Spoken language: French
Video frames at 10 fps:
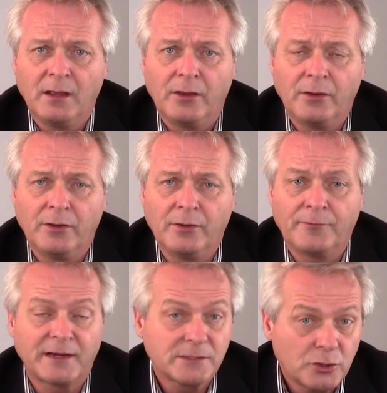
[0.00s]
Euh,
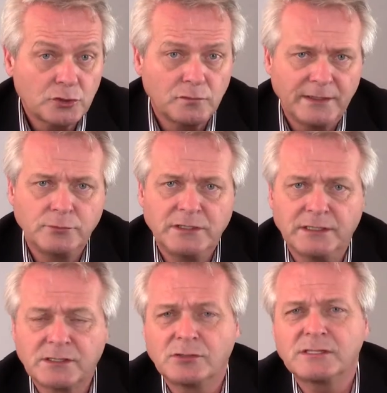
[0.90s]
fait que ça, je voulais vous
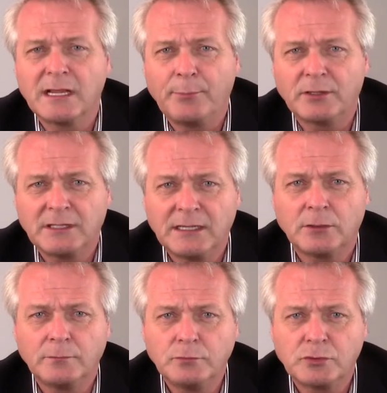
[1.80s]
dire ça. C'est important
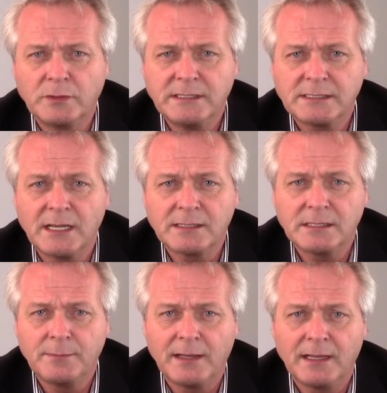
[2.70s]
que vous soyez
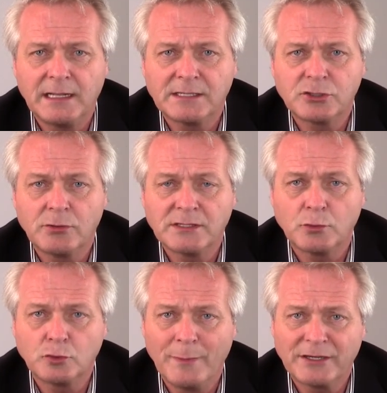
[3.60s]
sensible à la
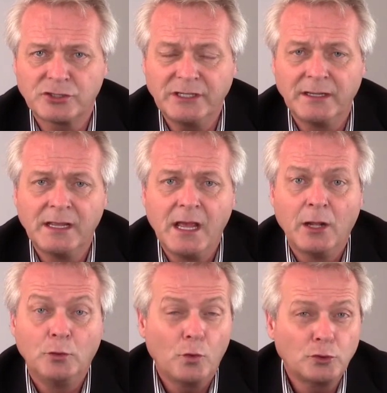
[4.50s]
situation du marché.
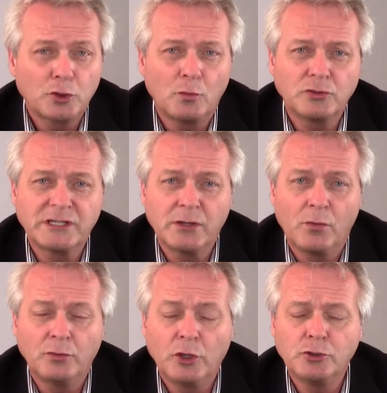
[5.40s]
L'autre chose,
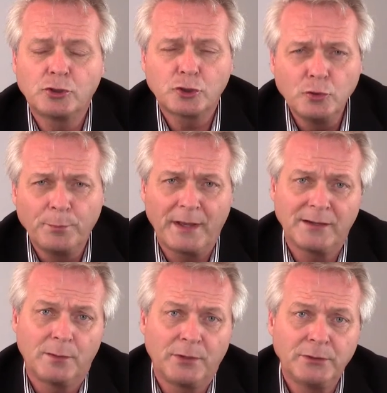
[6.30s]
on a une
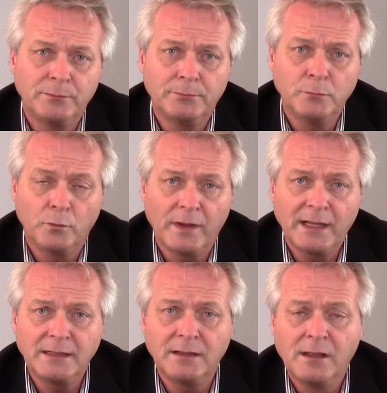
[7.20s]
super bonne
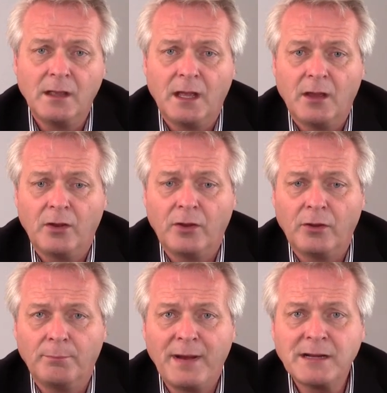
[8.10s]
nouvelle.
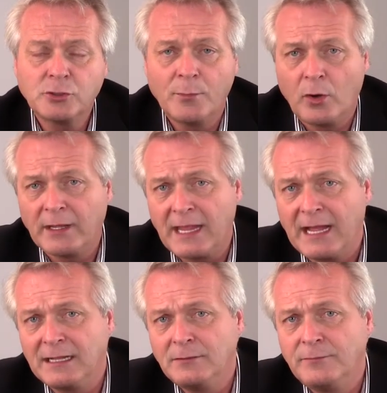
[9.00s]
Euh, Banque de
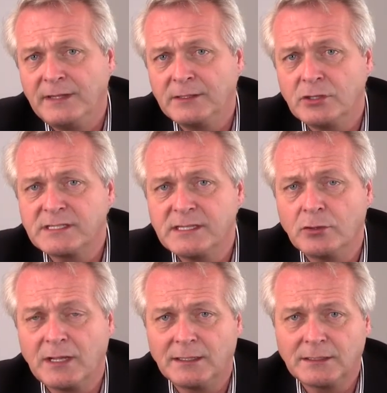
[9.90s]
Montréal vient de
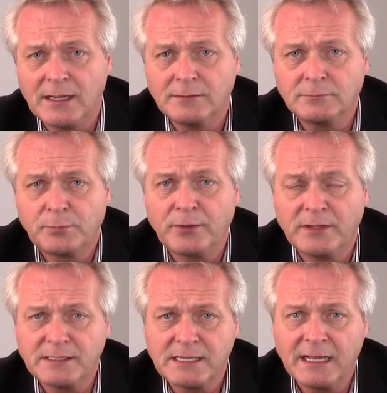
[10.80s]
signer une entente
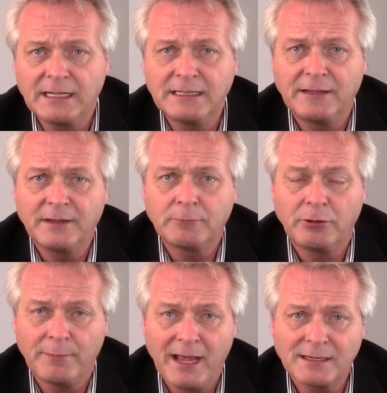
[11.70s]
provinciale avec
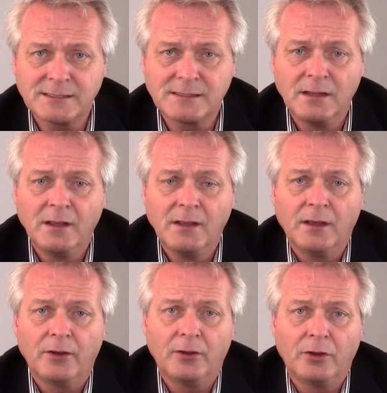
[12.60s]
Remax.
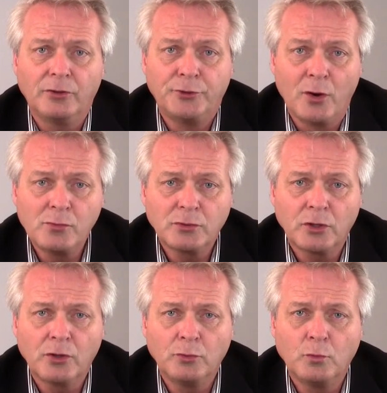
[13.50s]
Euh,
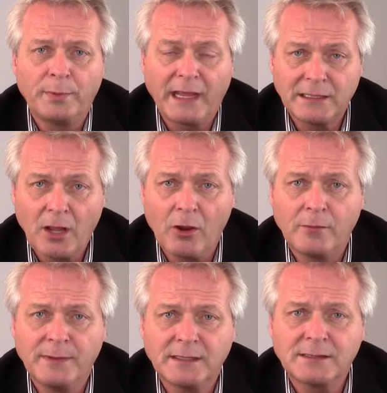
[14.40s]
donc, euh, nos
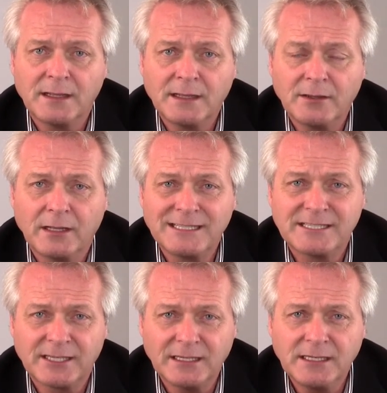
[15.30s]
prêteurs maintenant
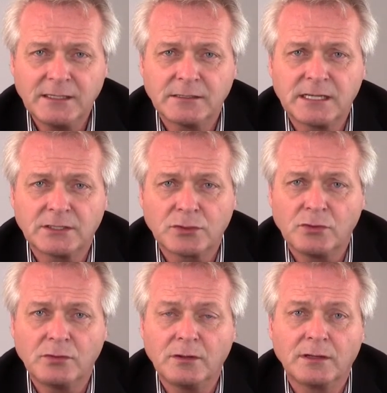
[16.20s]
attitrés, ça
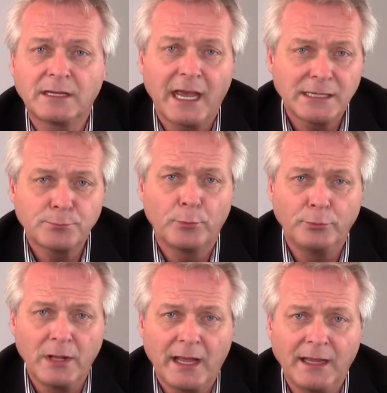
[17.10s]
sera Caisse
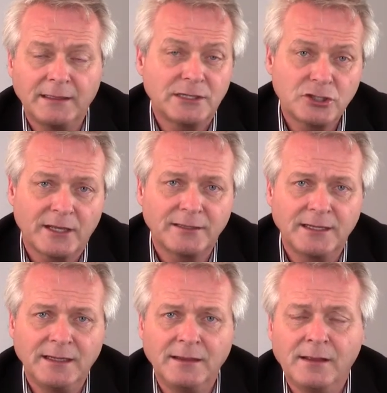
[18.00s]
populaire,
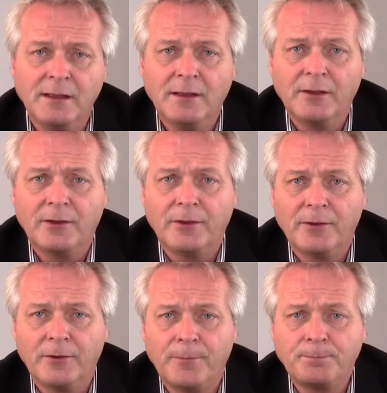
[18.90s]
Desjardins,
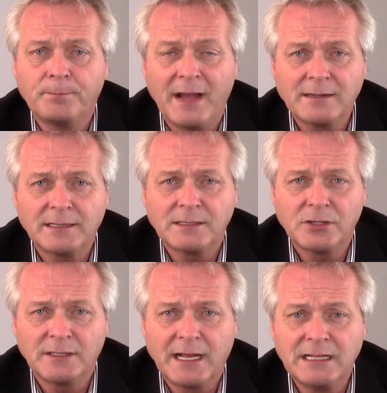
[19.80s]
Banque
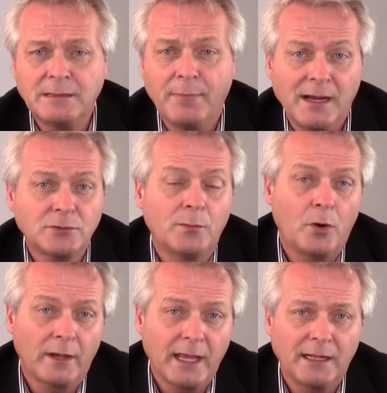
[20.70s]
nationale et Banque de
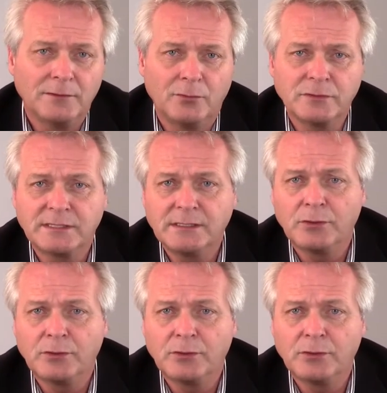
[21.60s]
Montréal. On sait